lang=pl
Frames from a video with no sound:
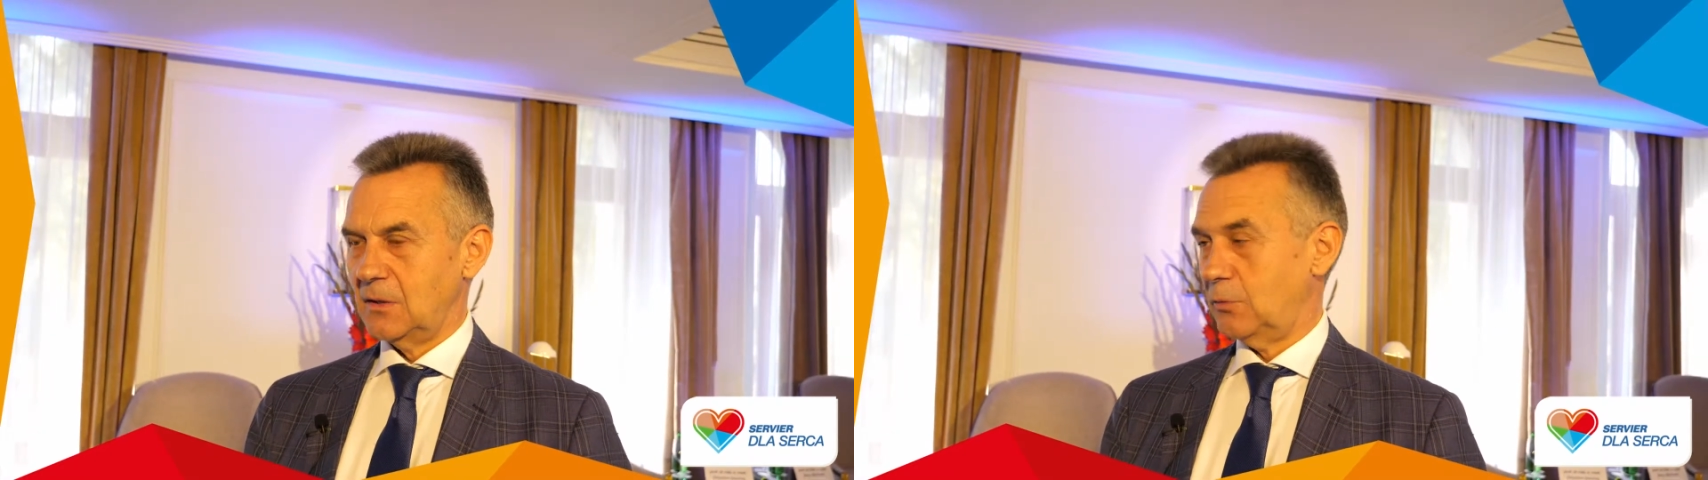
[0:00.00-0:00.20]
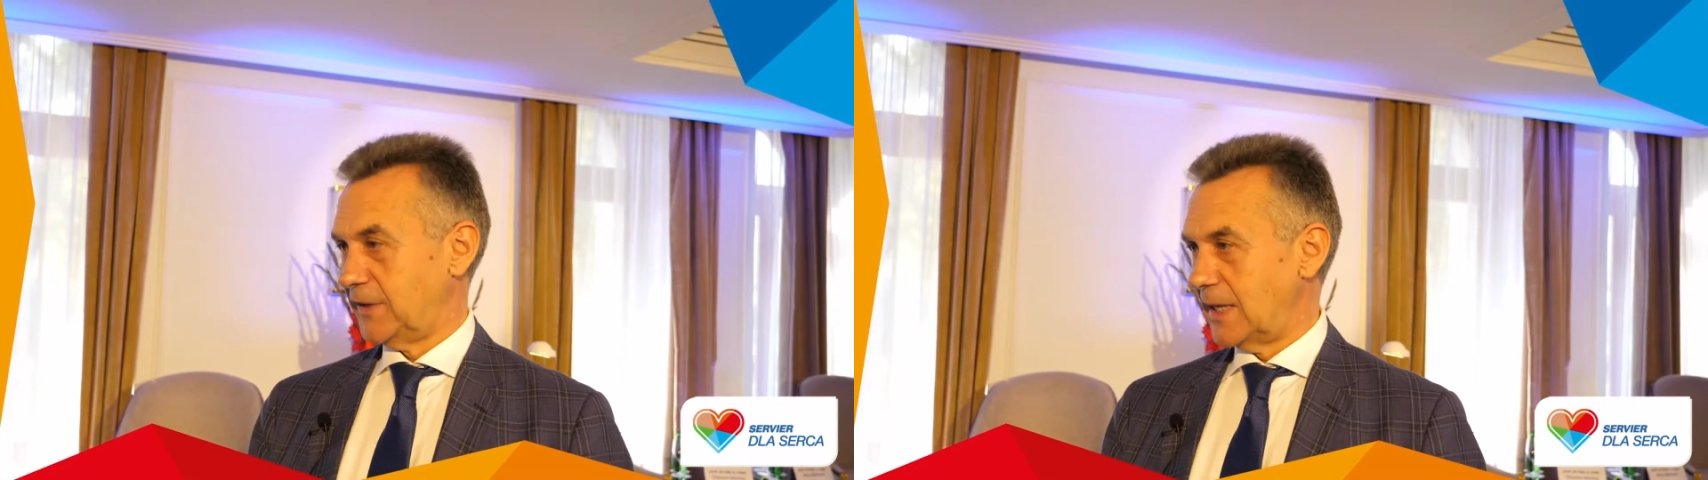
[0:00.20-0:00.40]

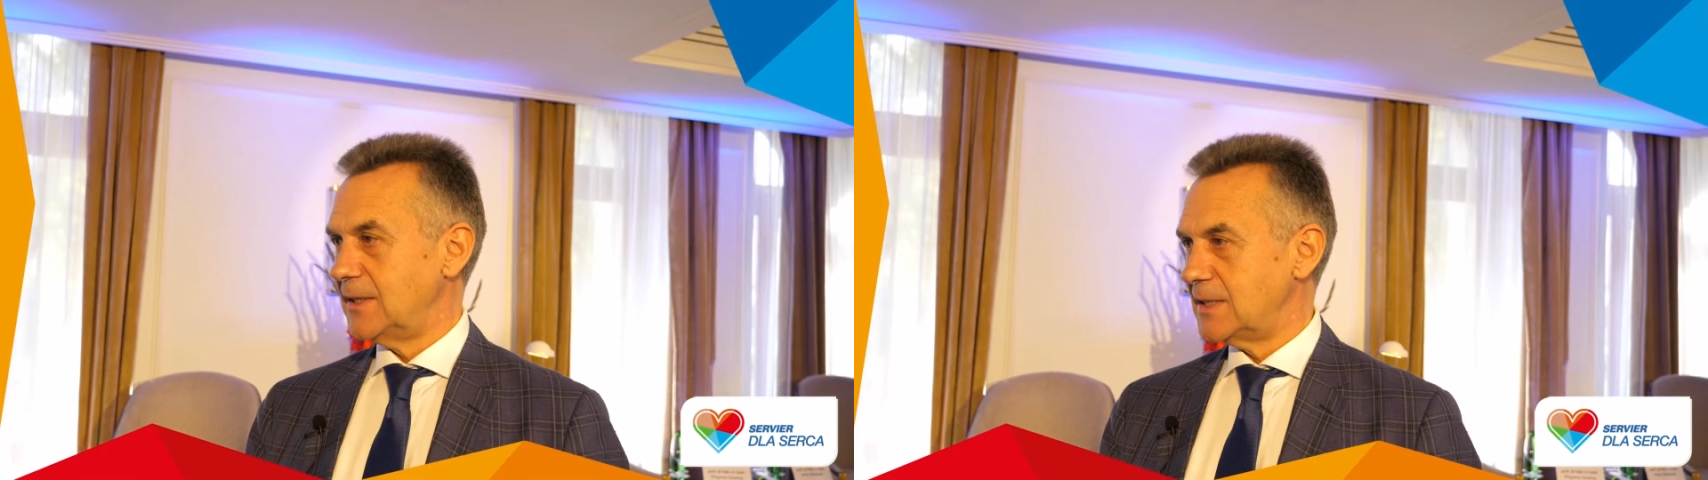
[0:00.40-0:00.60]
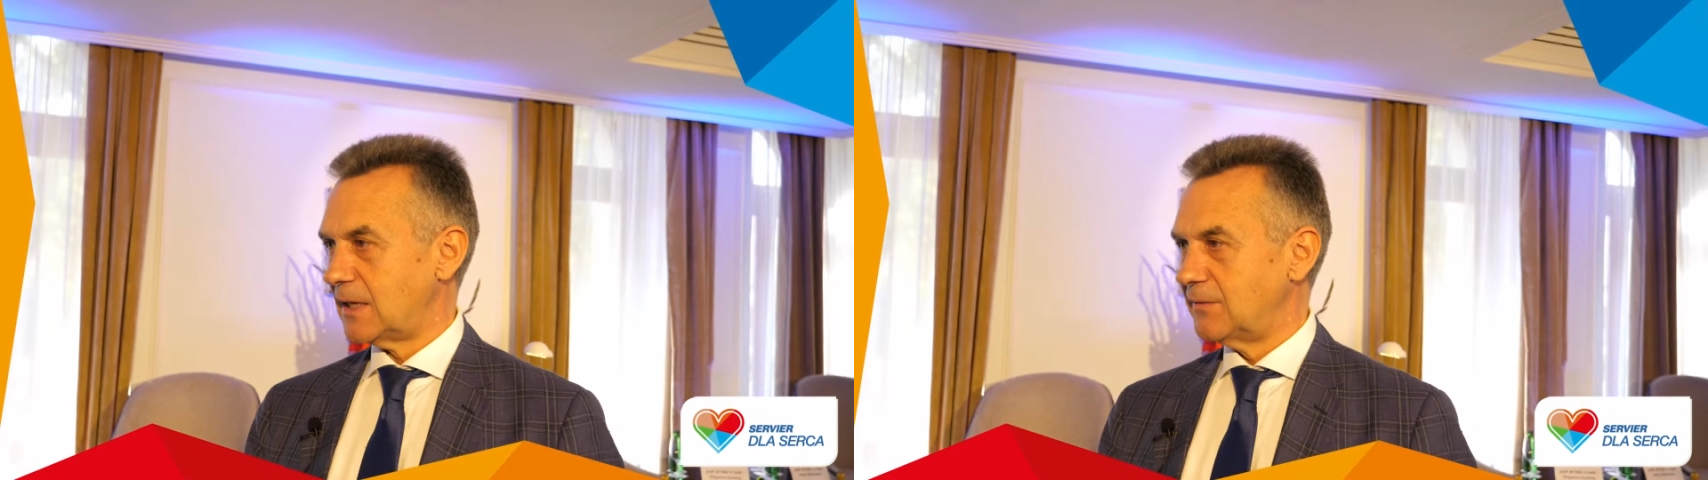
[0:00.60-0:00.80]
lub w
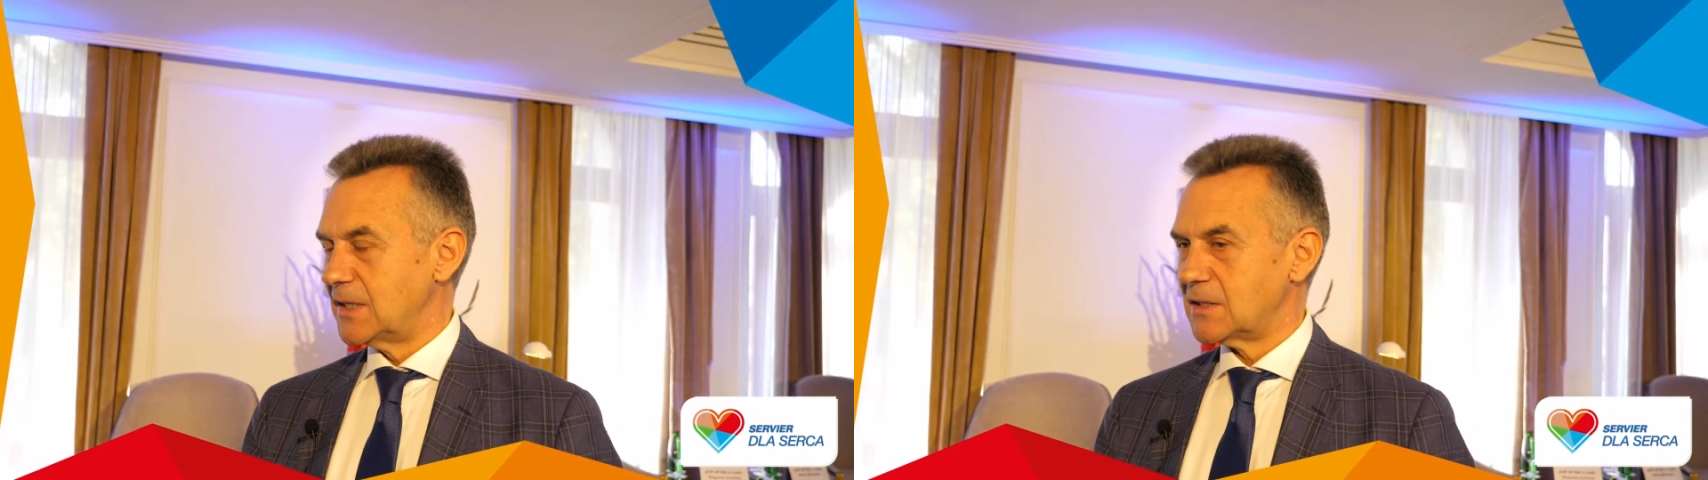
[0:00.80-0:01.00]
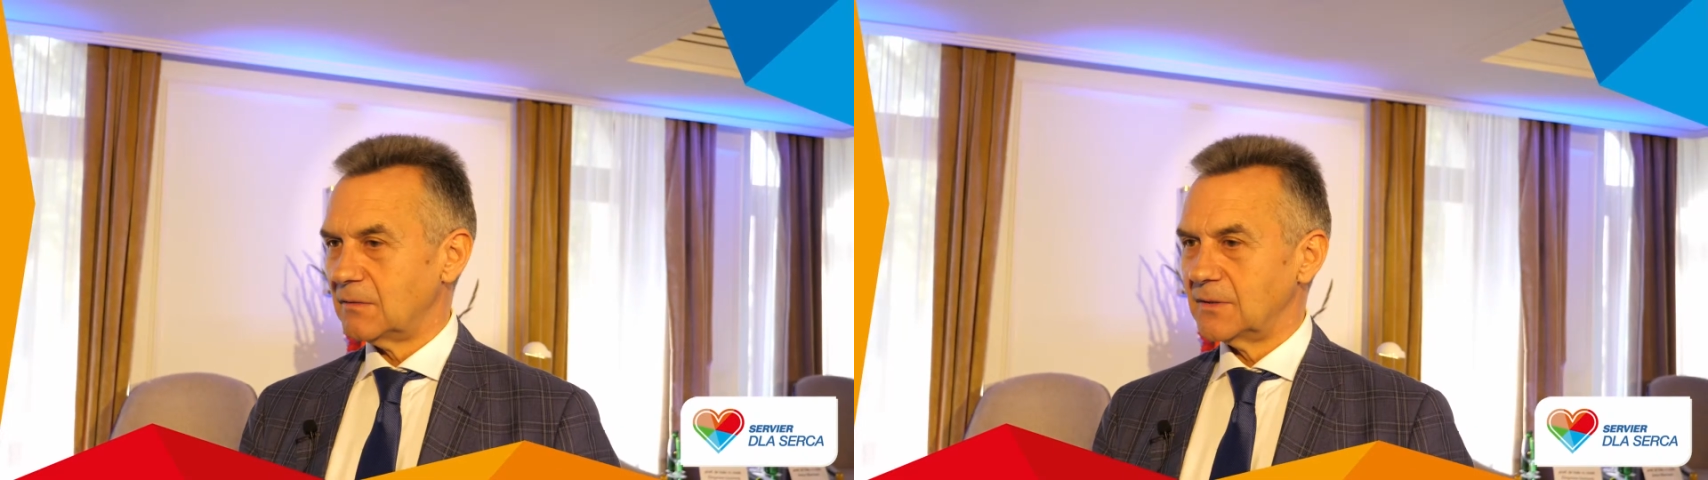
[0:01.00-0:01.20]
tętnicach
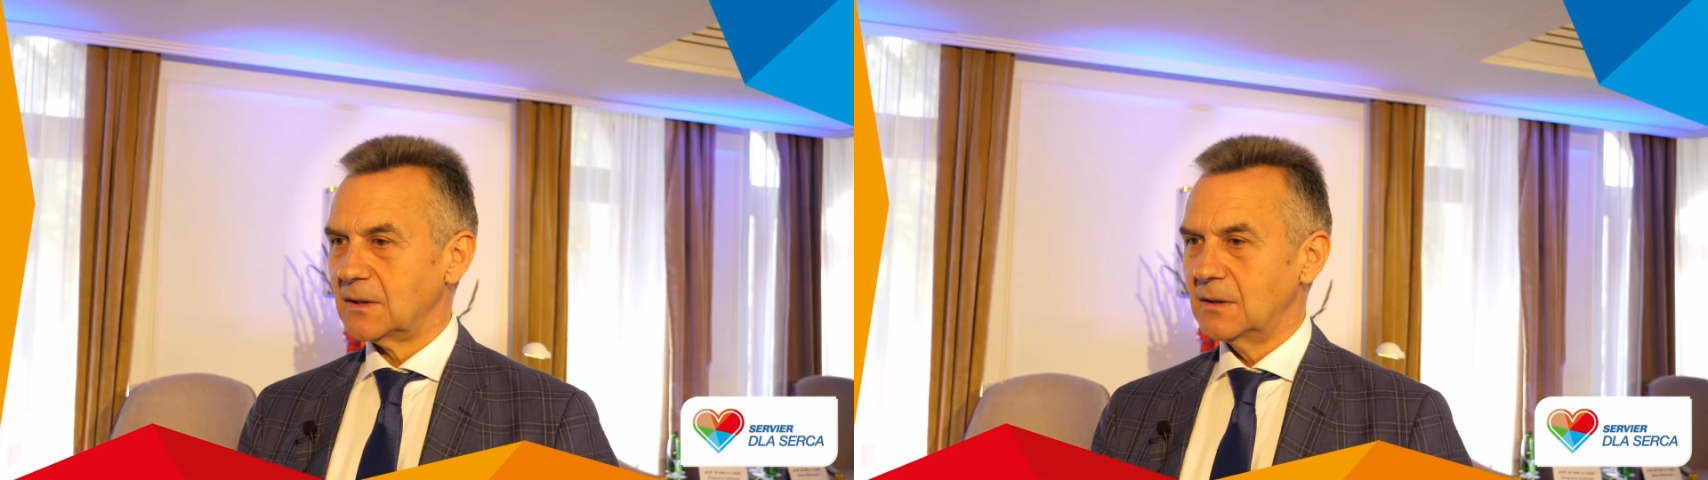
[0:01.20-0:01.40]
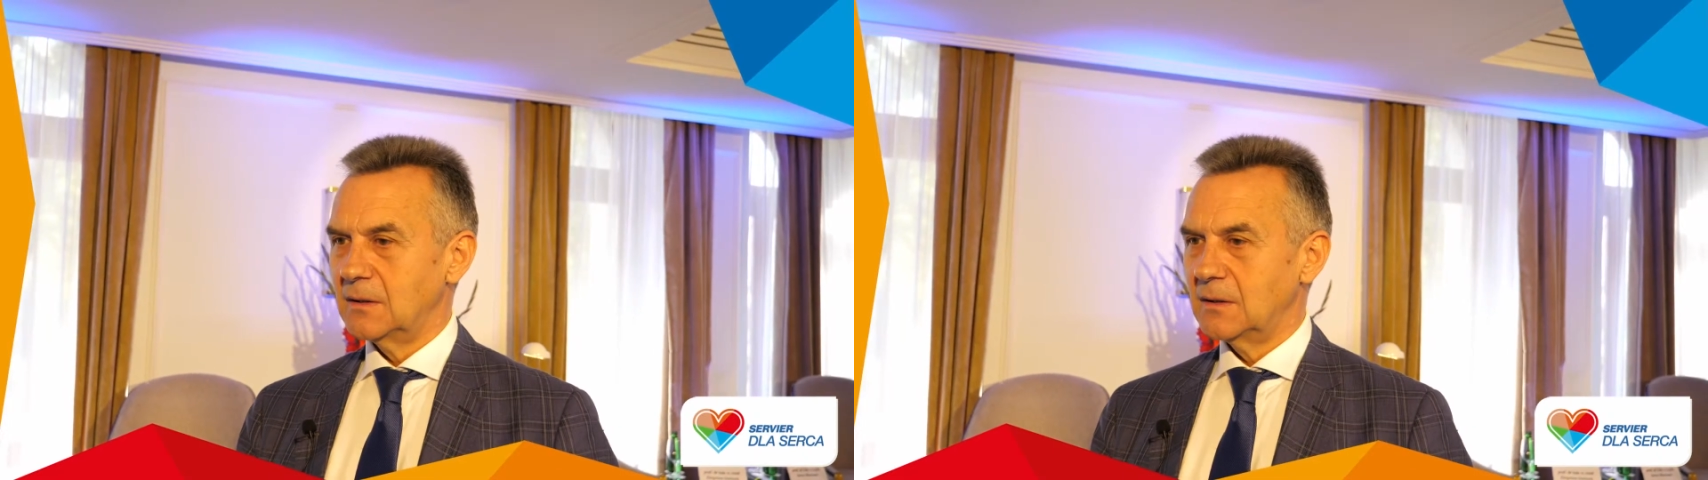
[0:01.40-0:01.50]
wieńcowych,